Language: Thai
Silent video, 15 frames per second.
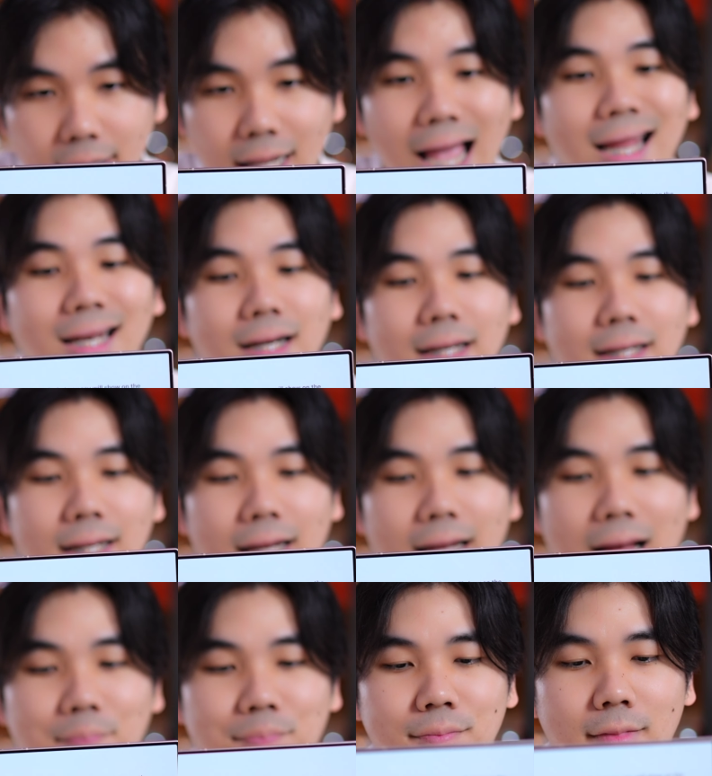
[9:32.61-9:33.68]
ได้เลยนะค
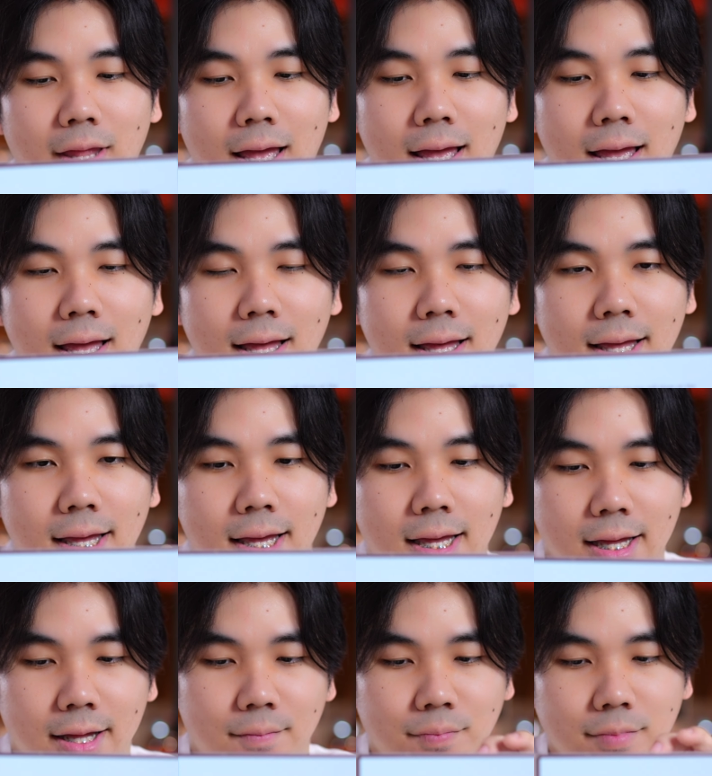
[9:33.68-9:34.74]
รับอ่า
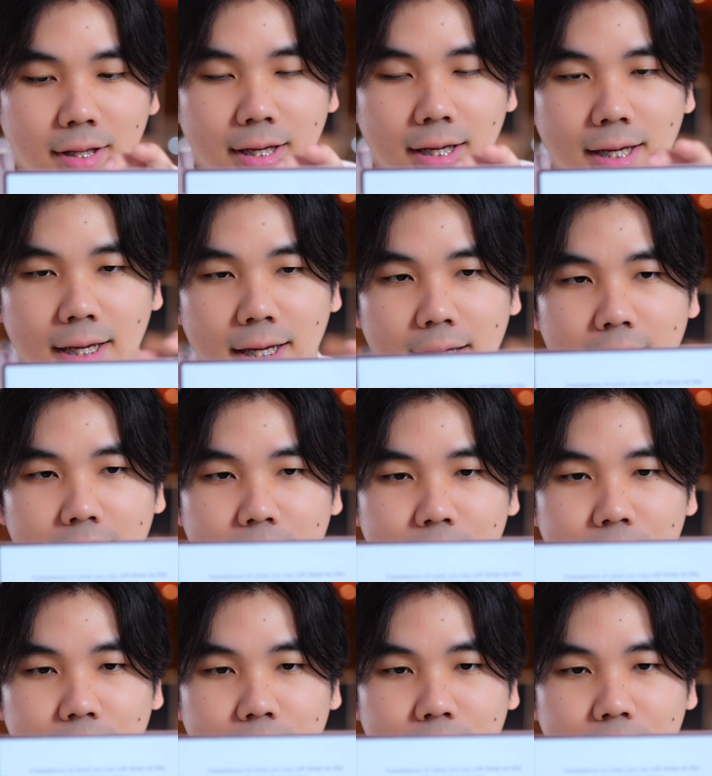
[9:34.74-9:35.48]
นี่